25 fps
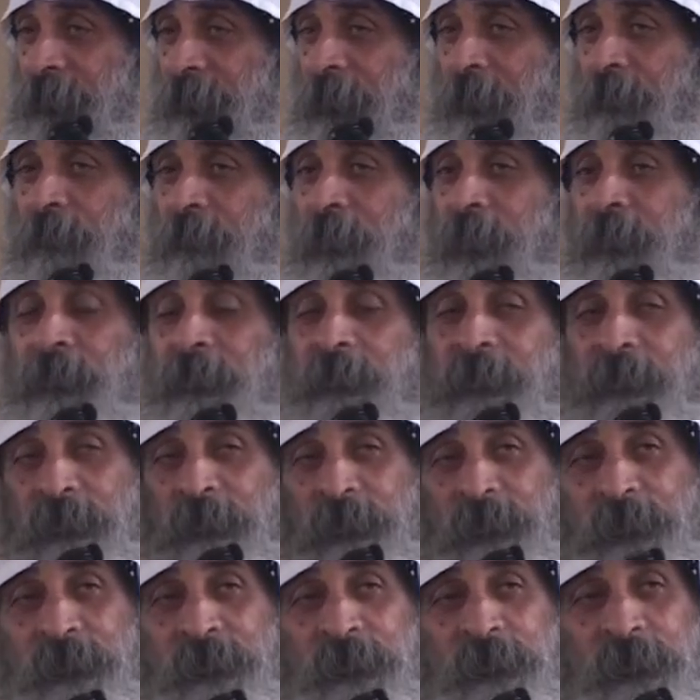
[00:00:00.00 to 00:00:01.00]
عمالين
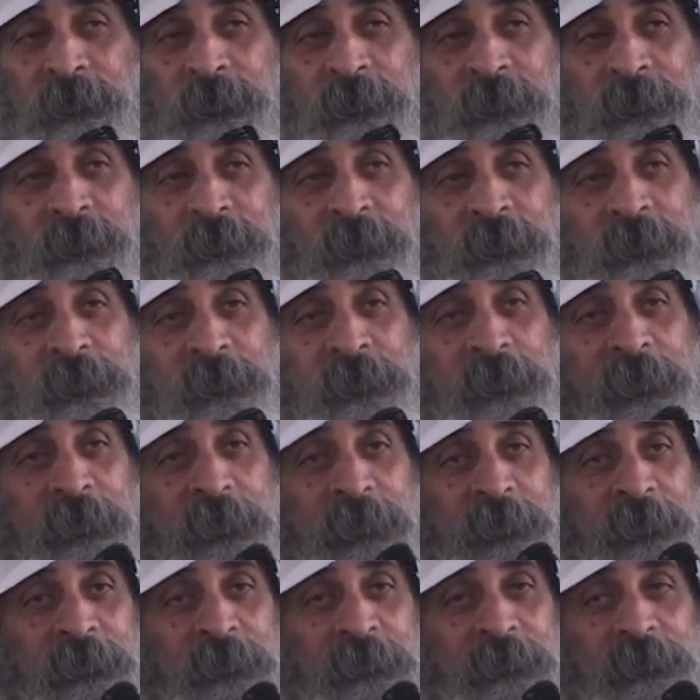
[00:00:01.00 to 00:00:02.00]
نصوم
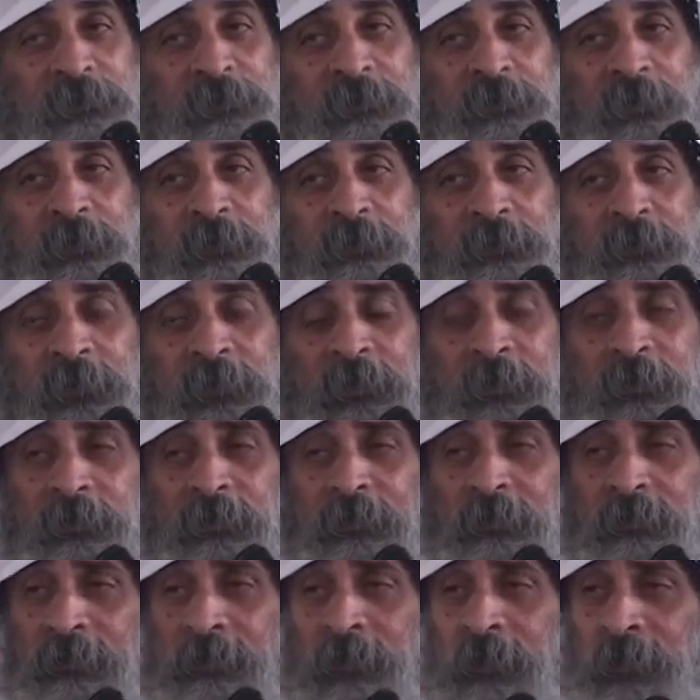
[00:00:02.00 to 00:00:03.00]
ونصلي
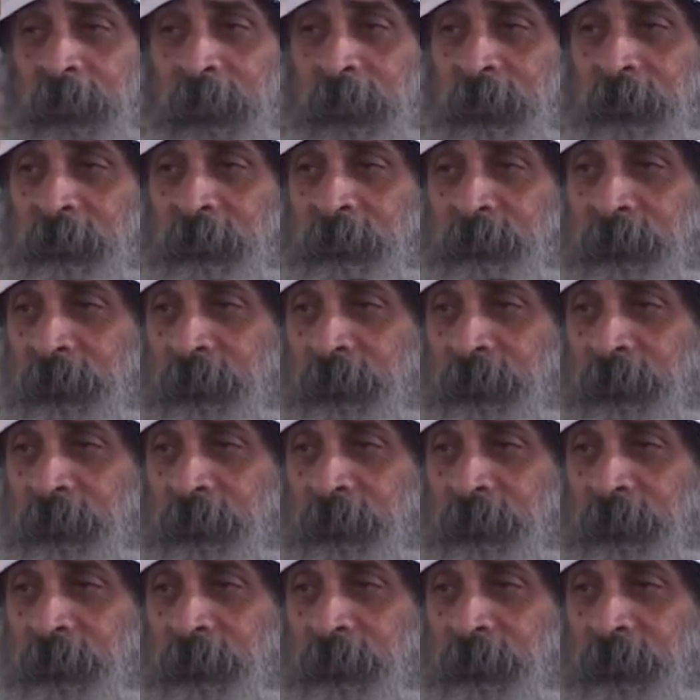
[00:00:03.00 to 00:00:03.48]
ونقطاعي